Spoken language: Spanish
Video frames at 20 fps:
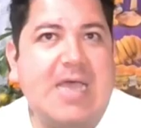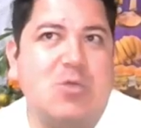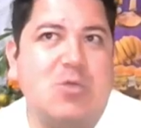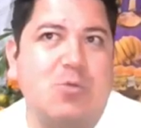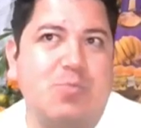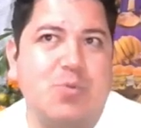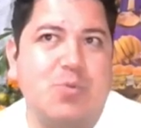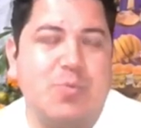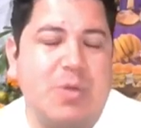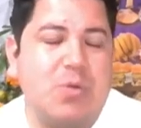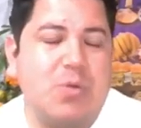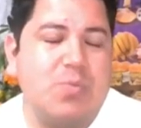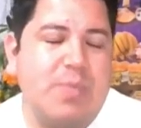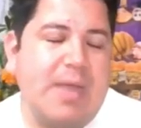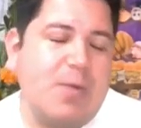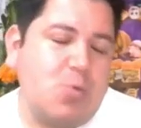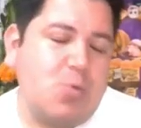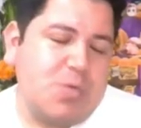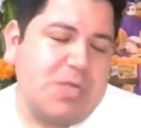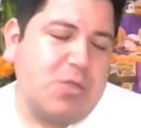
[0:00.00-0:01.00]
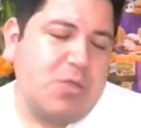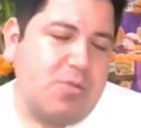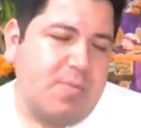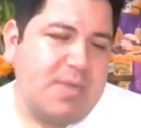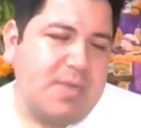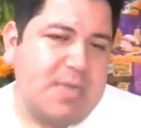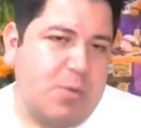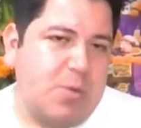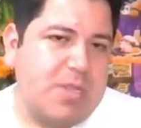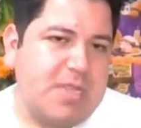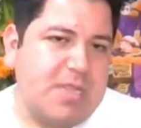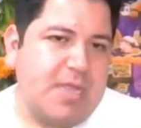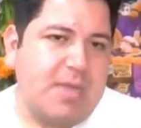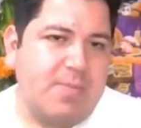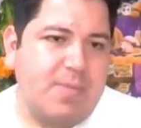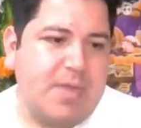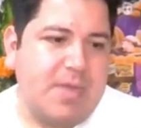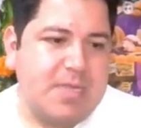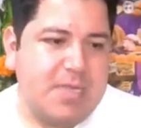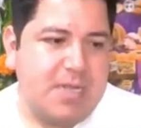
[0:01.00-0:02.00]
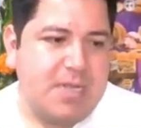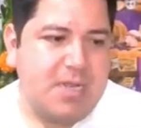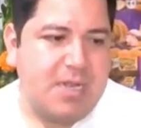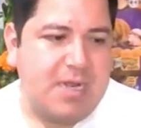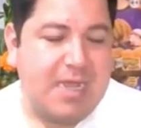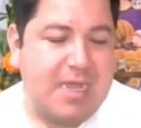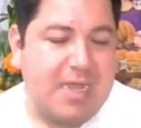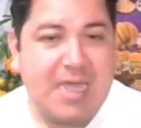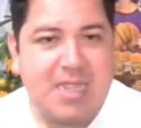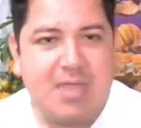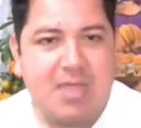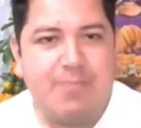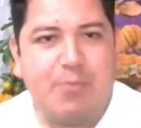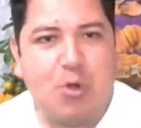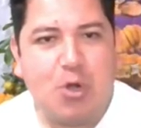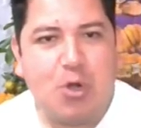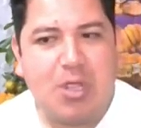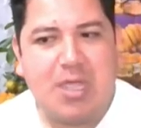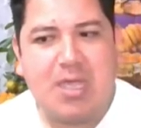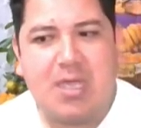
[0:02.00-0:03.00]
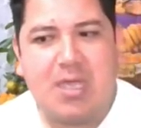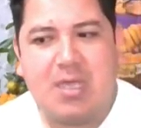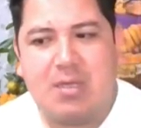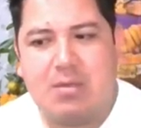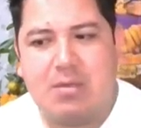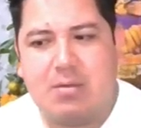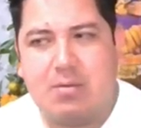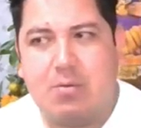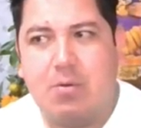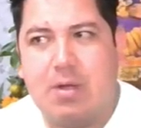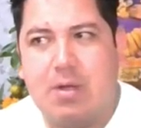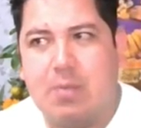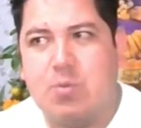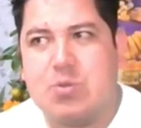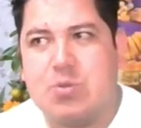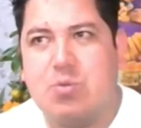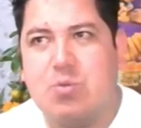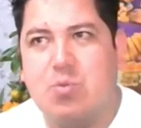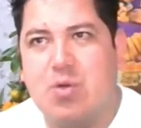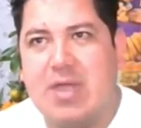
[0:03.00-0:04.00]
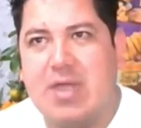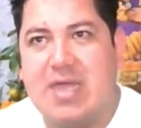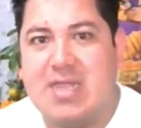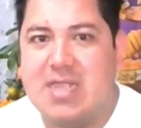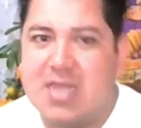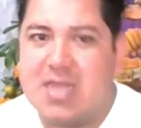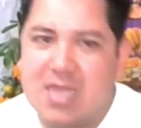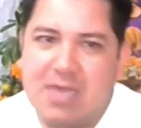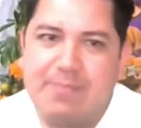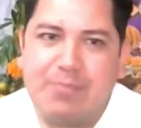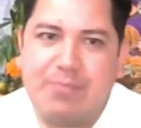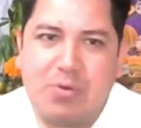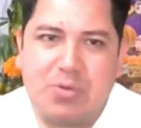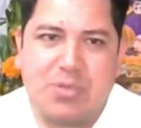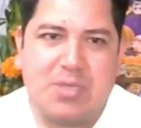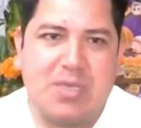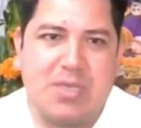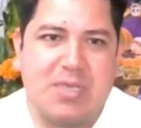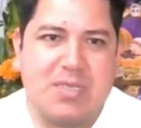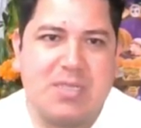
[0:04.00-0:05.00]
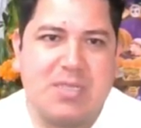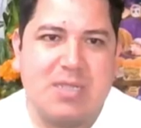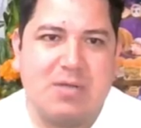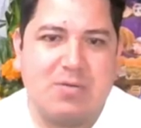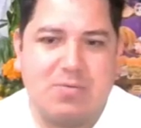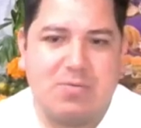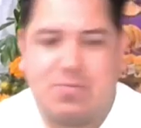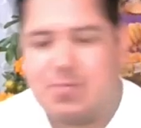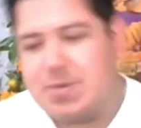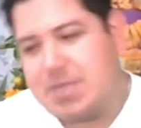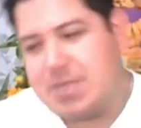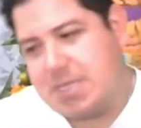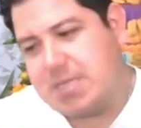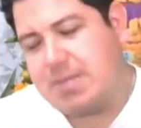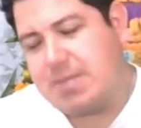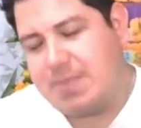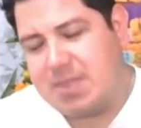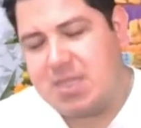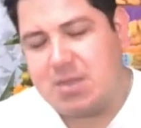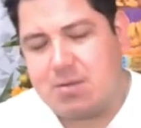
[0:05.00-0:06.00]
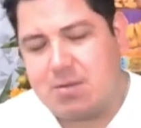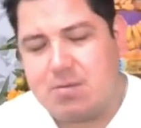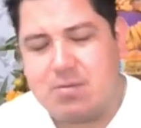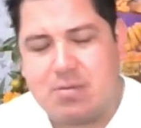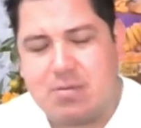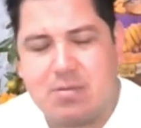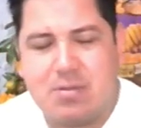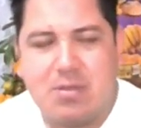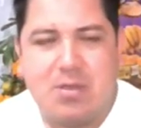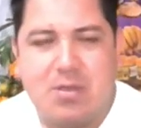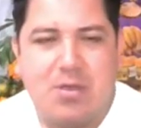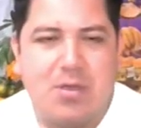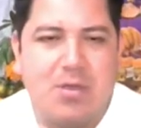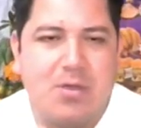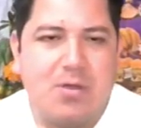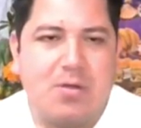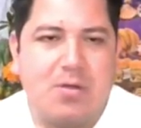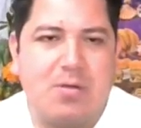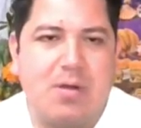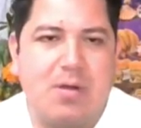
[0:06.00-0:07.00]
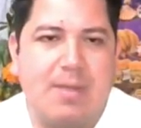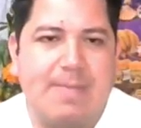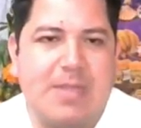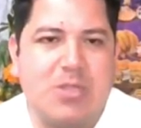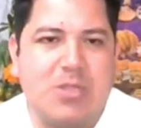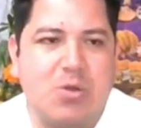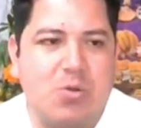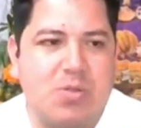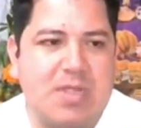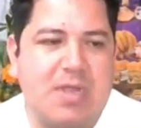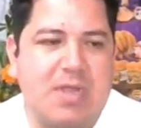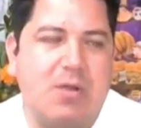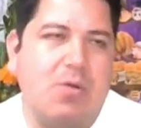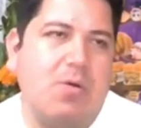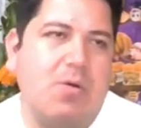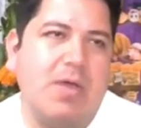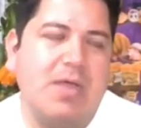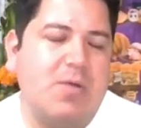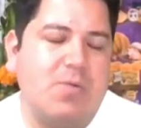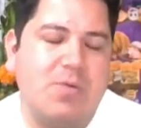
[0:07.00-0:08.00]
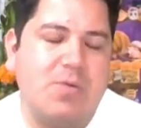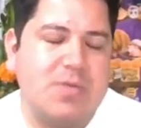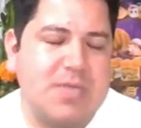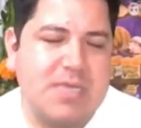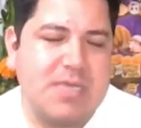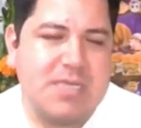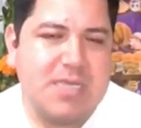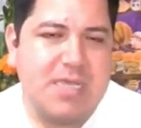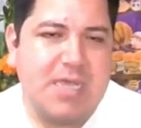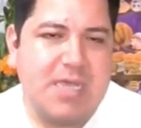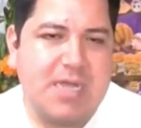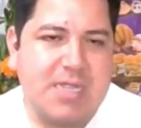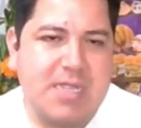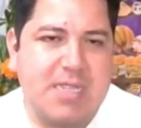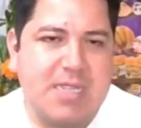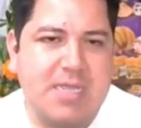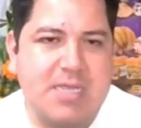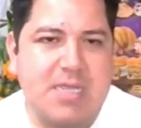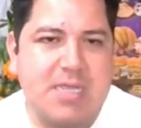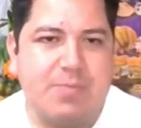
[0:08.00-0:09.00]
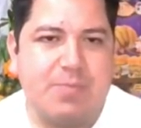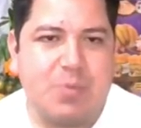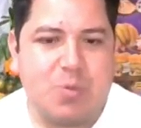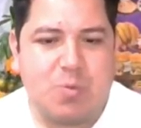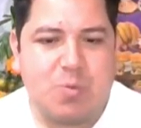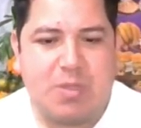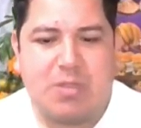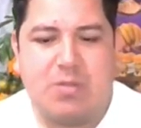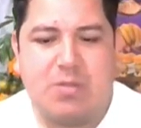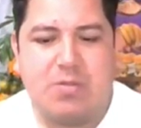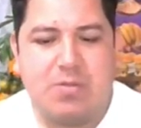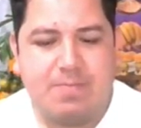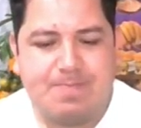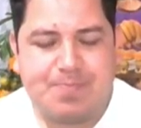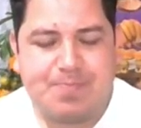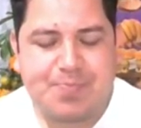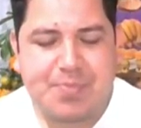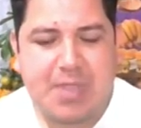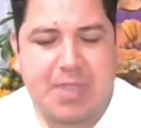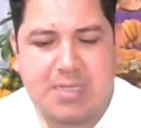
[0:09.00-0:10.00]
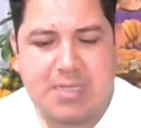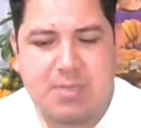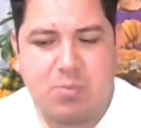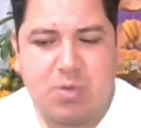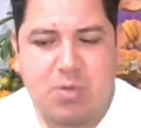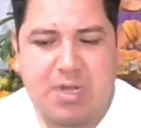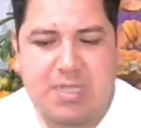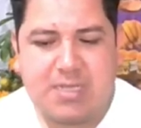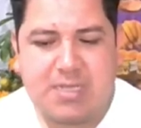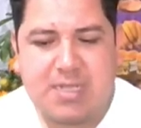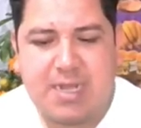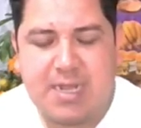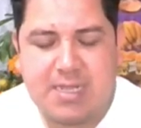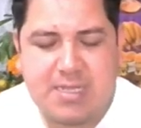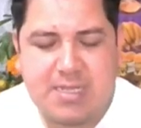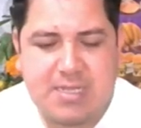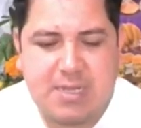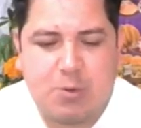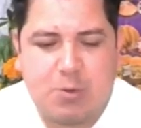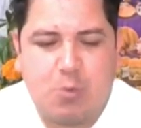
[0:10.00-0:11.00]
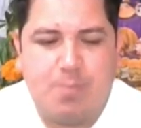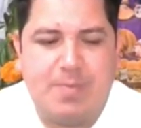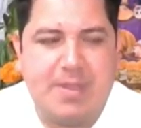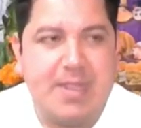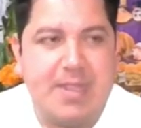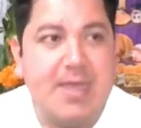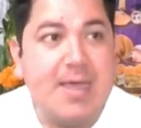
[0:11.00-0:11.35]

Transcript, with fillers: eso, pues me, ha gustado más ahorita, más el, el, Heyday, porque jugamos como que en equipos, este, precisamente con, con, la patrona y luego ahí con los que se llegan a anexar, pues bueno, ¿no? Hacemos las tareas y se cumple.